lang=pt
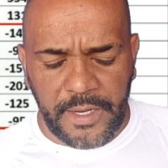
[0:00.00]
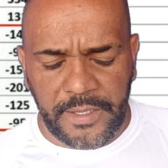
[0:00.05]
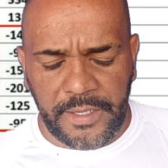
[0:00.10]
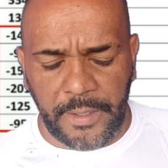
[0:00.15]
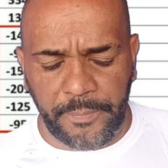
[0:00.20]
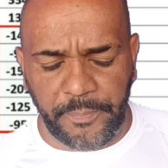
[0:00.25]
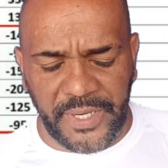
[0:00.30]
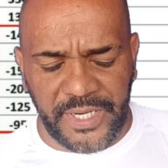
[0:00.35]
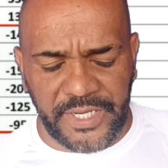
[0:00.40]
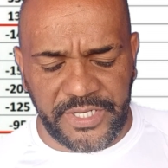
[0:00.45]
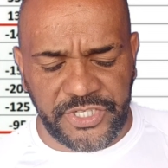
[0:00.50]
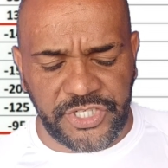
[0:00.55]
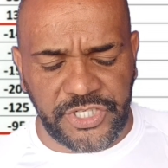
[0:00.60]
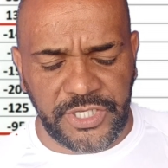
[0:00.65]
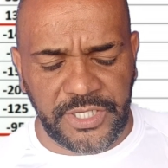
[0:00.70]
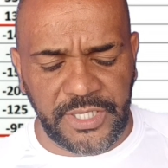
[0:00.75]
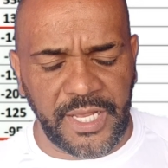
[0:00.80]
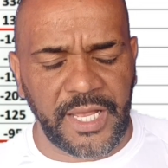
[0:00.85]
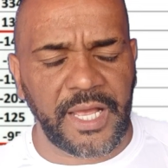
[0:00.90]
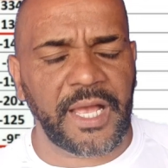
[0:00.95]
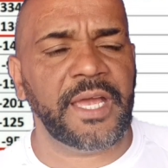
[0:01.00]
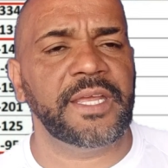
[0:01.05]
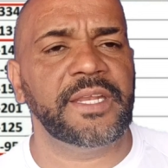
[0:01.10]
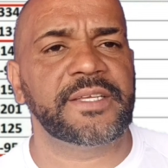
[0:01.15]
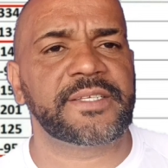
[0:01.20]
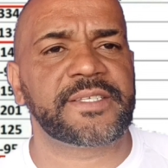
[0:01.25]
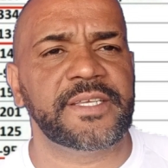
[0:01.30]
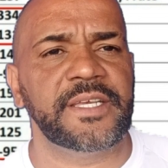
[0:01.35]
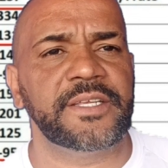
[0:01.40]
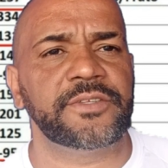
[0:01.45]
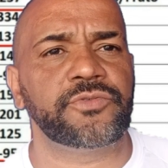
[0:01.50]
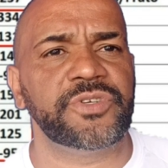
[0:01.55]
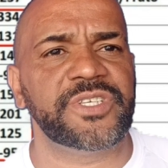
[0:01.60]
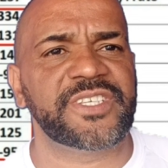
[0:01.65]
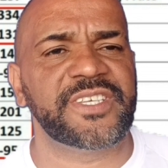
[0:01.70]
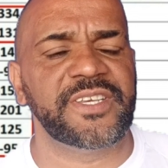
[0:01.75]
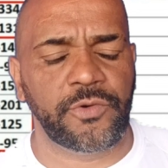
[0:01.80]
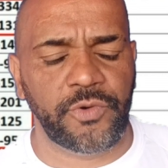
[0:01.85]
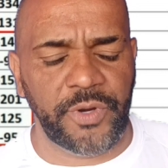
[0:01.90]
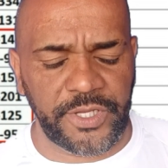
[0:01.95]
Na Palestina, Aires
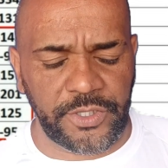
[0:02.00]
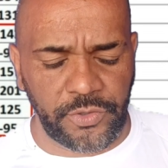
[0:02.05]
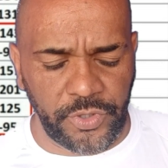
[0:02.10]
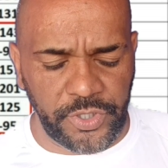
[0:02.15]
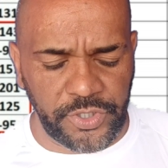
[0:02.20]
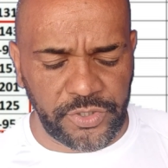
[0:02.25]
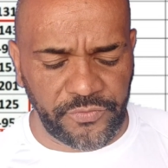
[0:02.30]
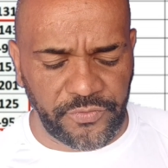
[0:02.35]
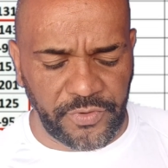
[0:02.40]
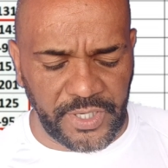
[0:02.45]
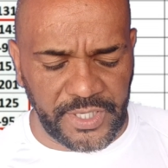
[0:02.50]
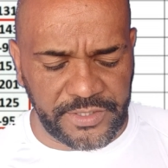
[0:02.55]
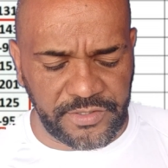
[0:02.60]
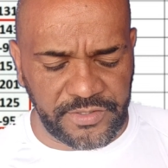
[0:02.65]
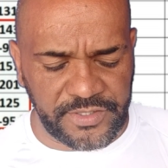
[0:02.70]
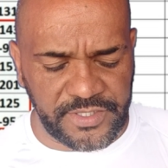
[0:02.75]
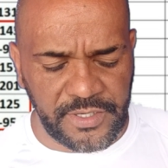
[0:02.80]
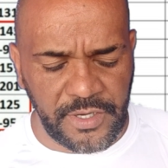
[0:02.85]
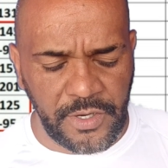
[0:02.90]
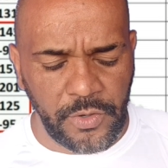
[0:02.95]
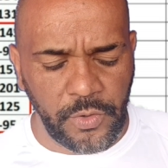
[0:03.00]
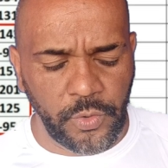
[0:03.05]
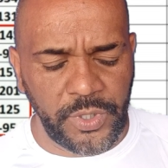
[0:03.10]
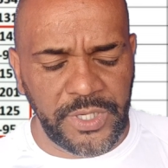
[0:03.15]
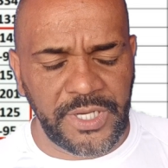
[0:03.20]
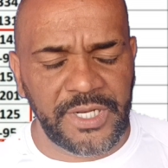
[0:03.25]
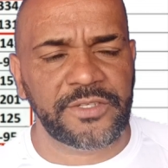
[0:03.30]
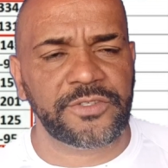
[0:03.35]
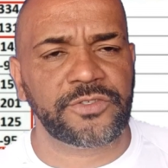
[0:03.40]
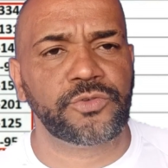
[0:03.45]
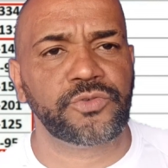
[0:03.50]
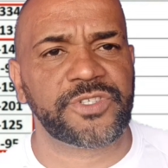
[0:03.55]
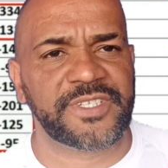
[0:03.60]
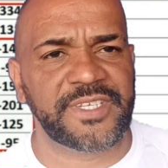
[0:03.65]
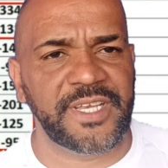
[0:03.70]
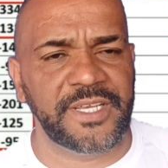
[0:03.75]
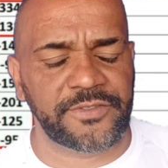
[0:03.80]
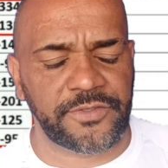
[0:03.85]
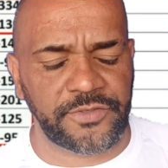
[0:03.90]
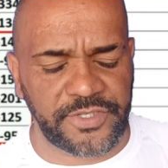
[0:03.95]
158 votos, Winham
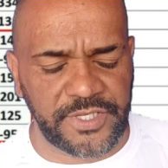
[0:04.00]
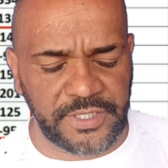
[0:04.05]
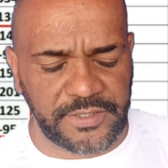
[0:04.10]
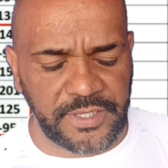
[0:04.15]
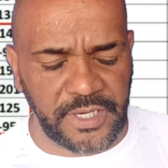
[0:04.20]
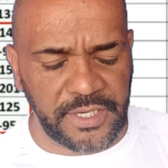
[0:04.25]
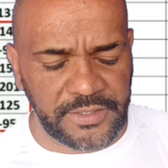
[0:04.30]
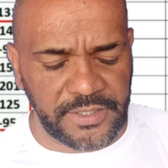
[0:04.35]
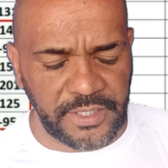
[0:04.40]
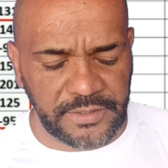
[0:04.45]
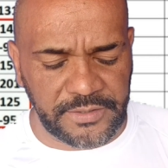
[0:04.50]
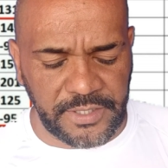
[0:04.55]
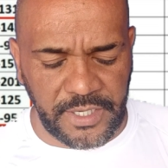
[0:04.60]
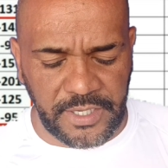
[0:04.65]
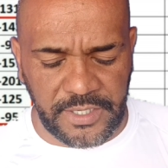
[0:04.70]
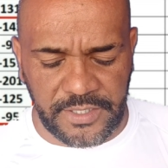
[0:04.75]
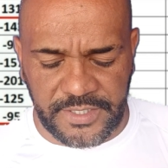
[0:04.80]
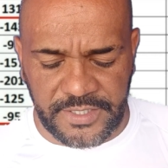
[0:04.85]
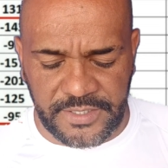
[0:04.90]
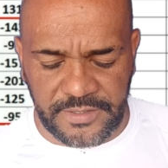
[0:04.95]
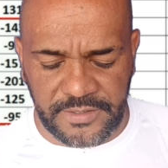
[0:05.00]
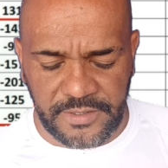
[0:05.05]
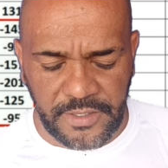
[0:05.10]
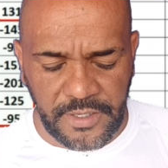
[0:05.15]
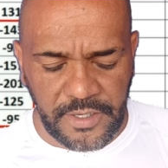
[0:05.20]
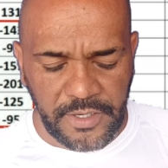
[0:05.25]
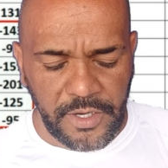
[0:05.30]
233.